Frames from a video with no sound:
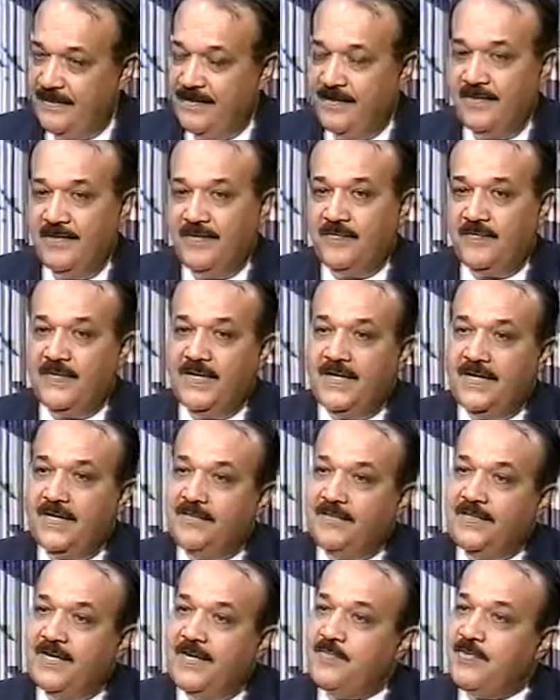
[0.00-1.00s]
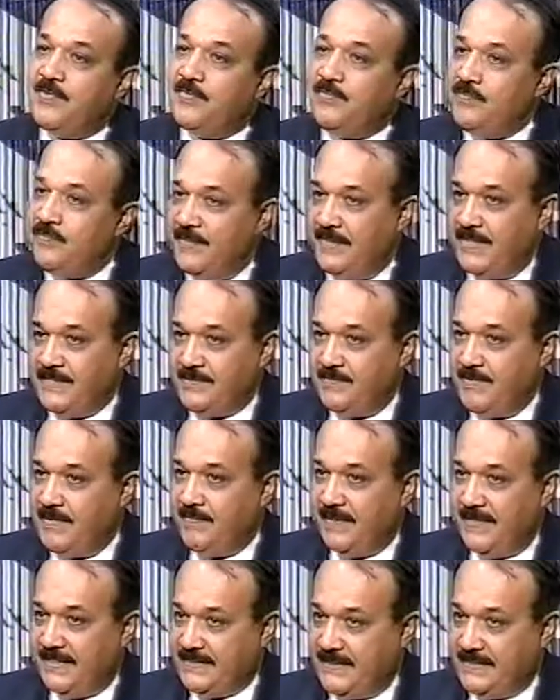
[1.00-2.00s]
وده بيكون من الأسباب
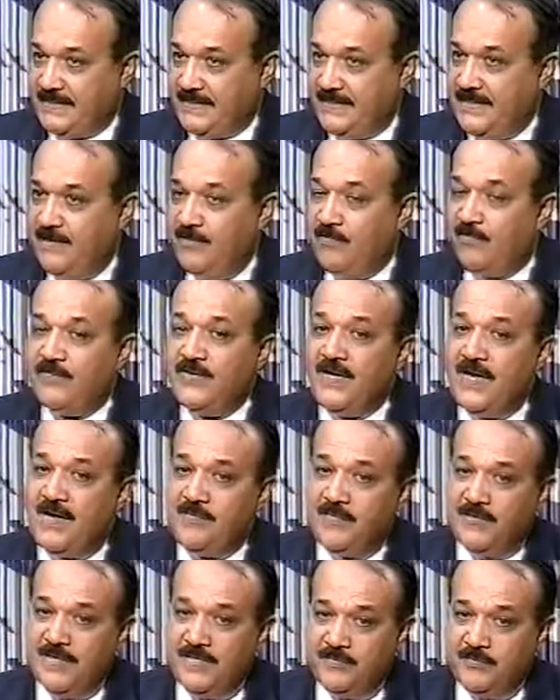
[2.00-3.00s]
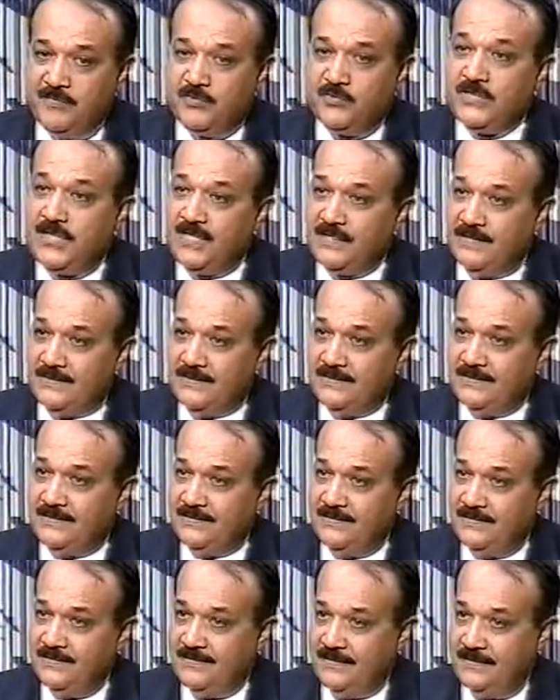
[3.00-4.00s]
الأساسية وفي أمراض بتشخص
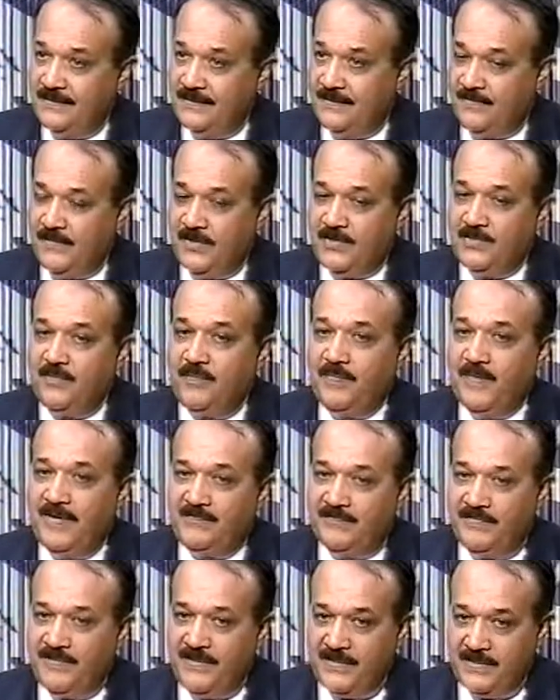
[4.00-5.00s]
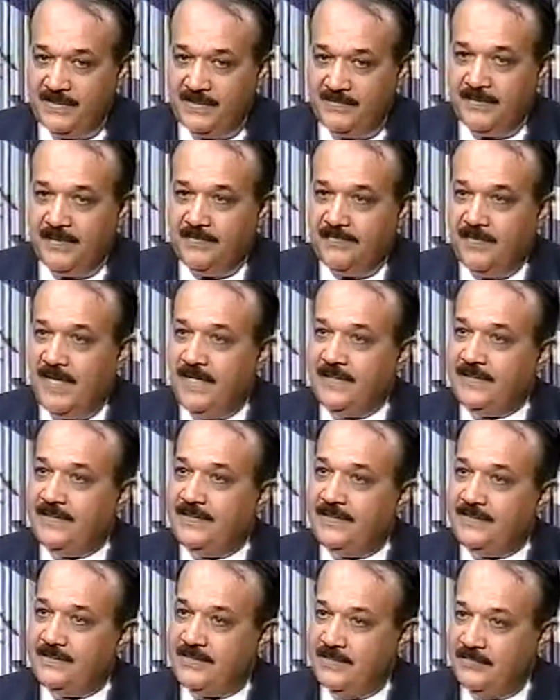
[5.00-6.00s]
بتبقى في بعض
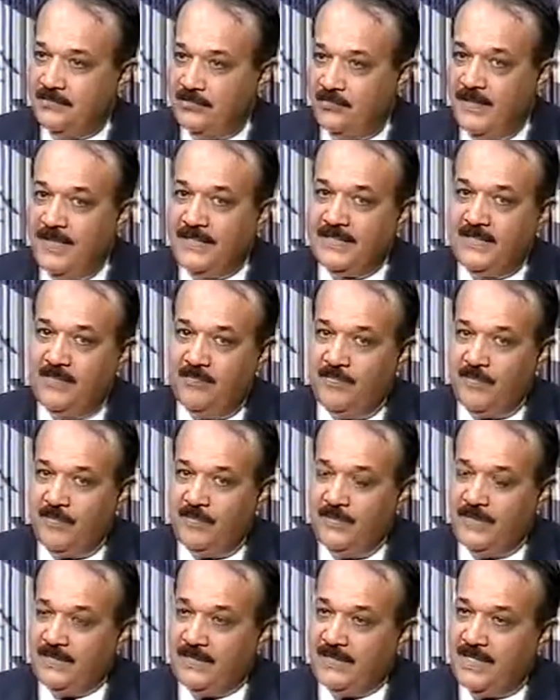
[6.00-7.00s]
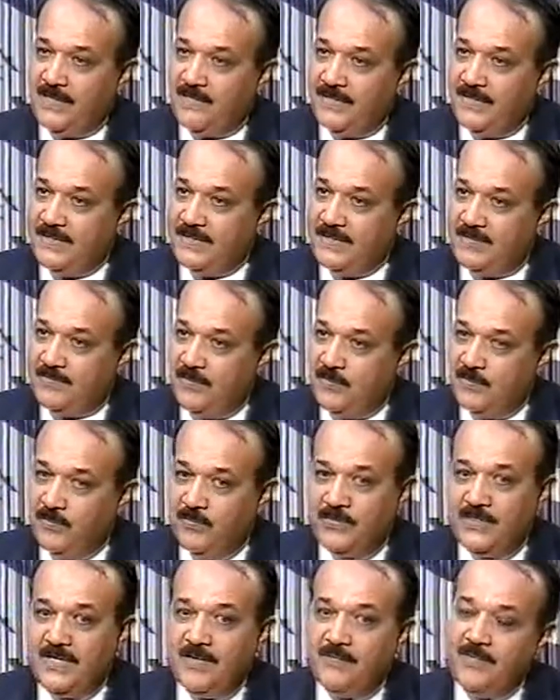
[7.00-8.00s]
السندرومات أو مجموعة الأمراض
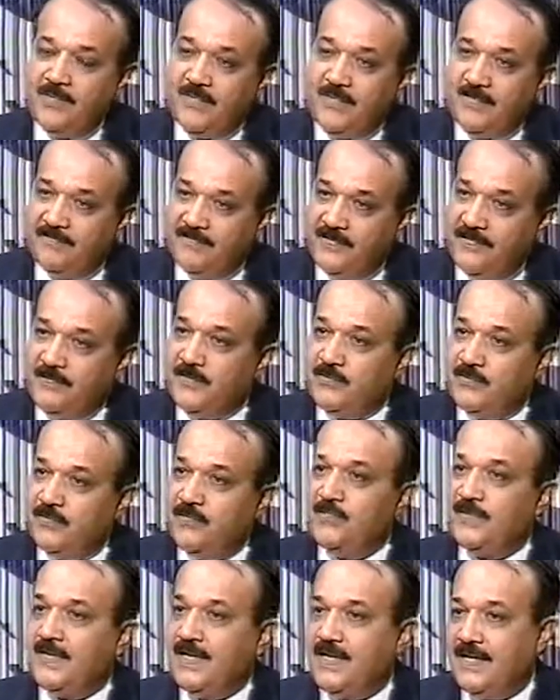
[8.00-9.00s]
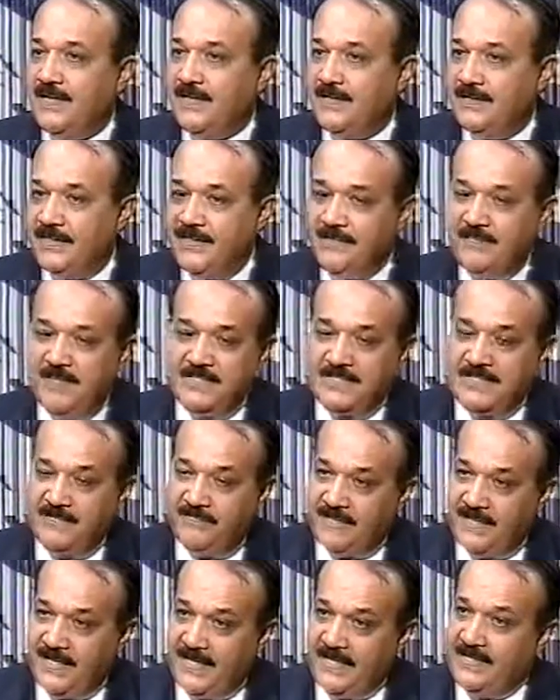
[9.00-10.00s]
الموجودة بيبقى في من ضمنها دي ماشية
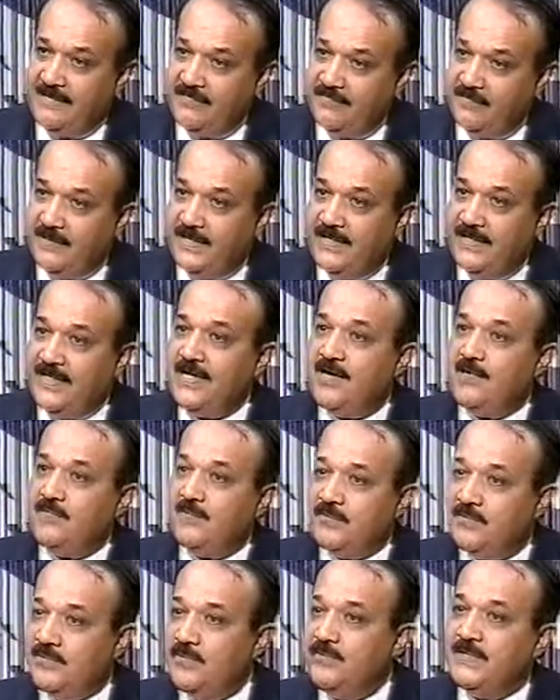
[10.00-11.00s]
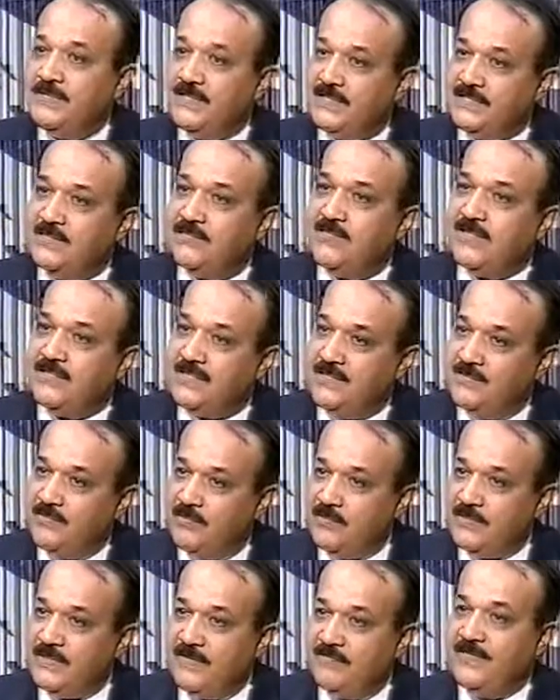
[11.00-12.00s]
في العائلة الفلانية ومن ضمن التشوهات
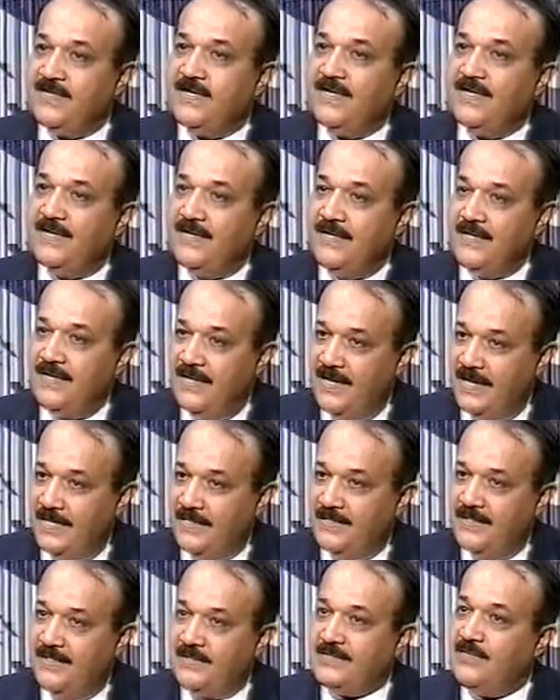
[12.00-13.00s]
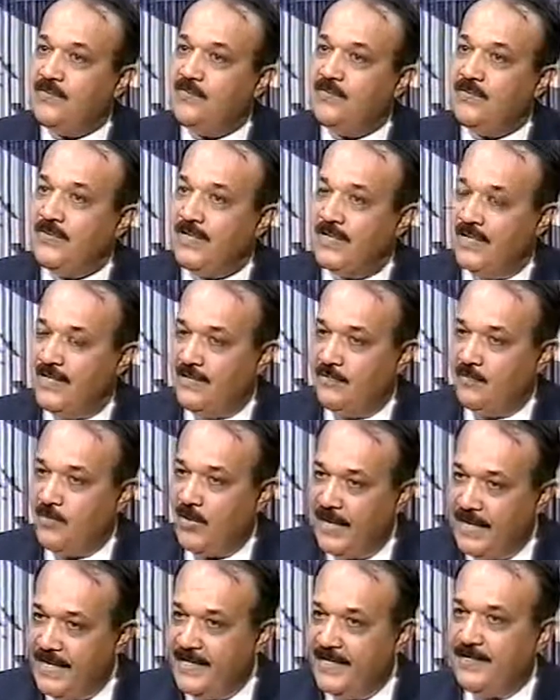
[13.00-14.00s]
الموجودة فيها التشوه
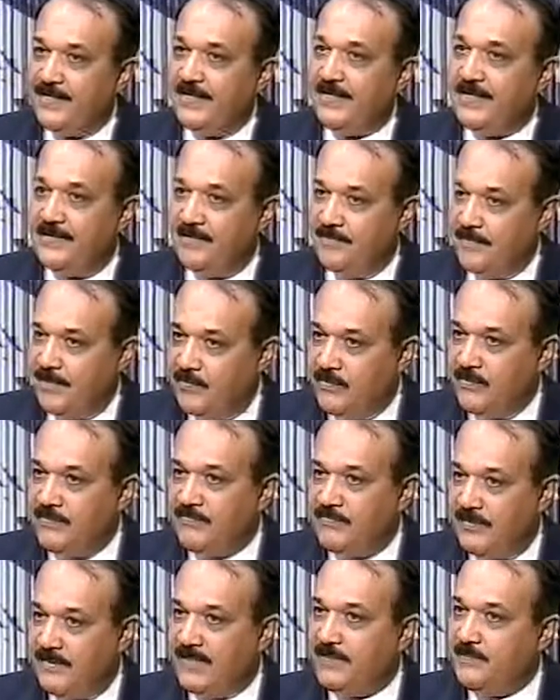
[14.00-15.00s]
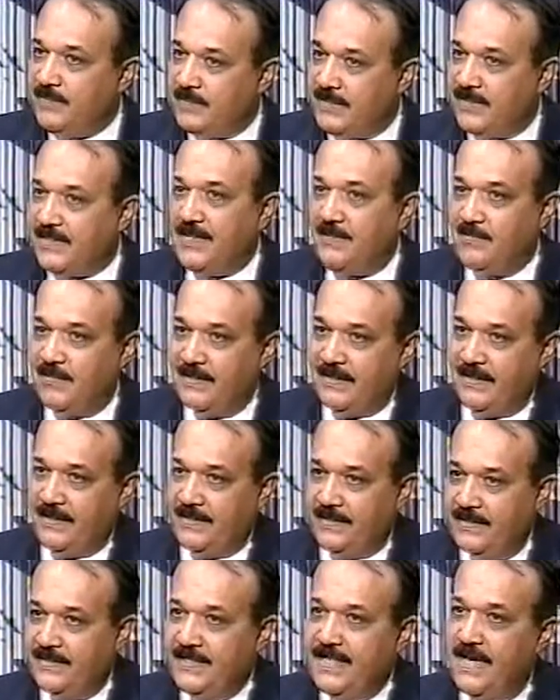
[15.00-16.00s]
المعين اللي موجود في الإيد بطريقة معينة
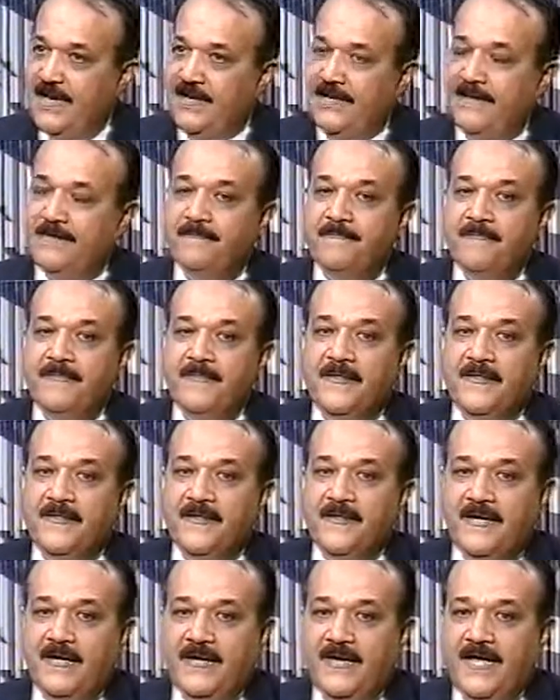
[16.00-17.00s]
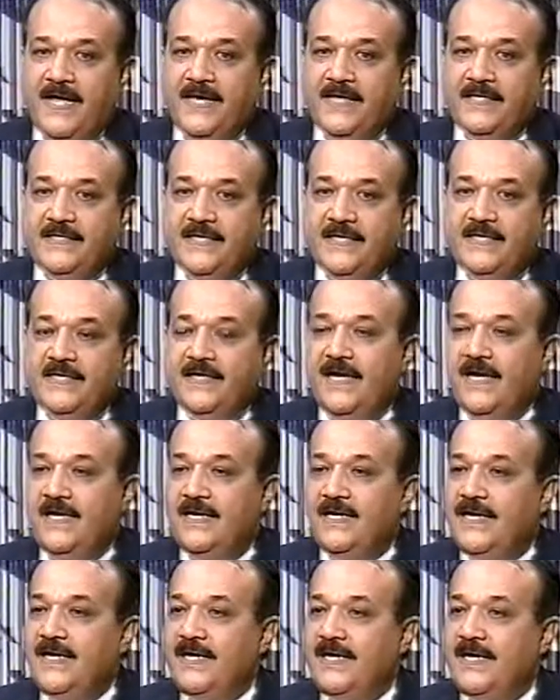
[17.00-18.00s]
دي حاجة الحاجه الثانيه
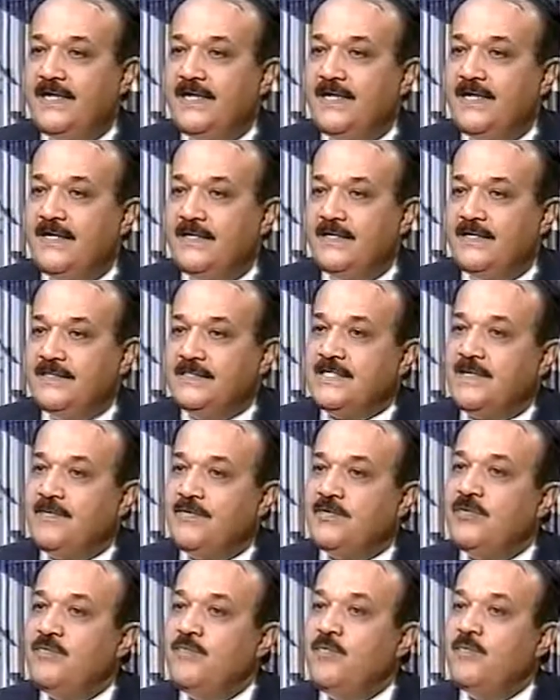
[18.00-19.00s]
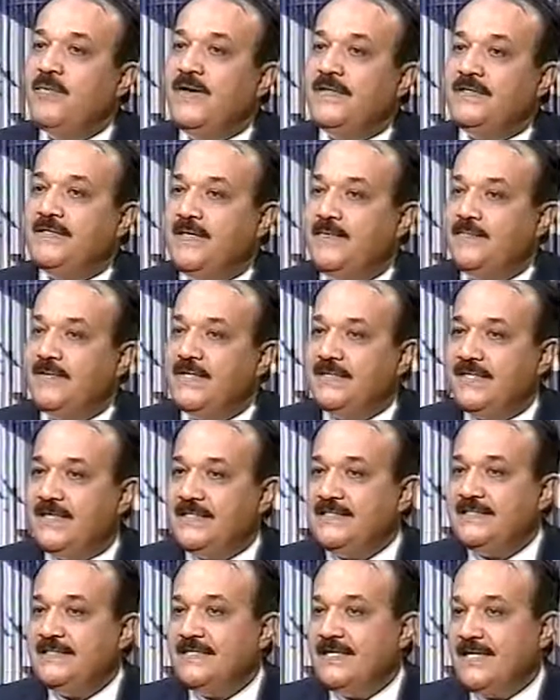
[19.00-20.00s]
اللي هي اصابه الام ببعض الامراض
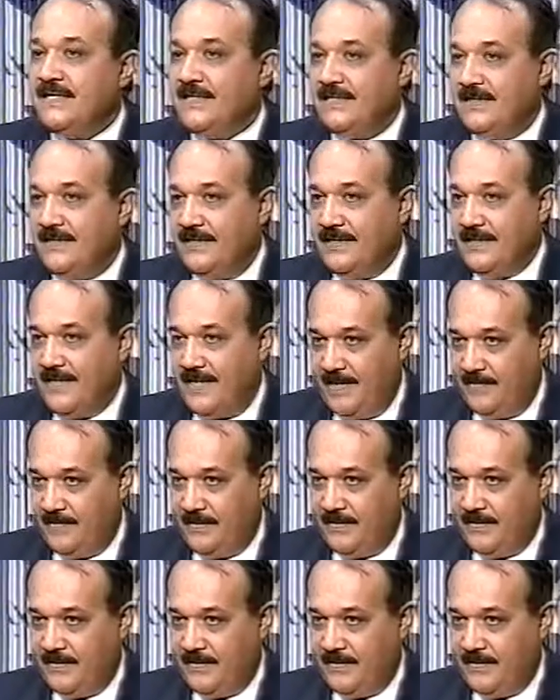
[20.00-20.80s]
اثناء الحمل